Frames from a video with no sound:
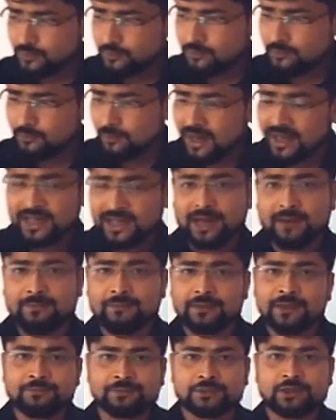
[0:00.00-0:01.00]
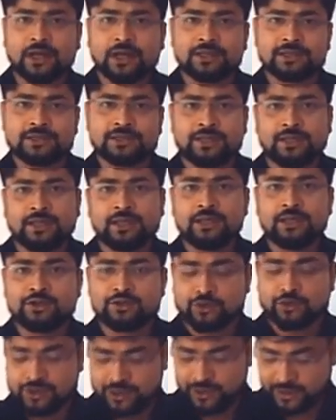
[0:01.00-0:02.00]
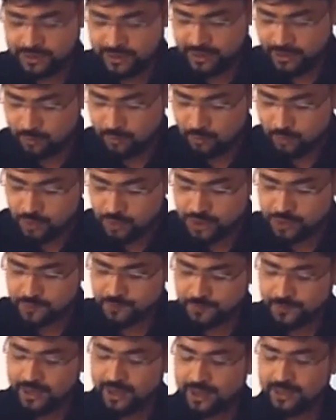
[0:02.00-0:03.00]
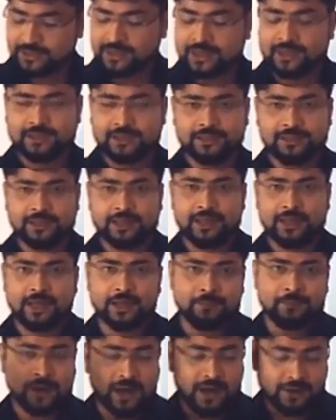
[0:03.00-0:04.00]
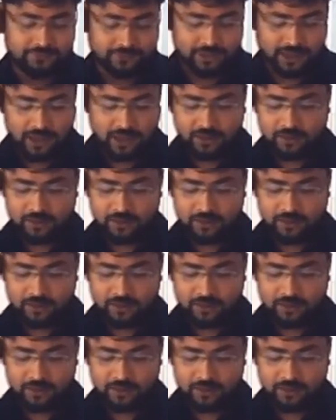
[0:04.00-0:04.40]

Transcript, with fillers: माया ममता स्नेह जो चीज है उस पे आधारित ये एक भावना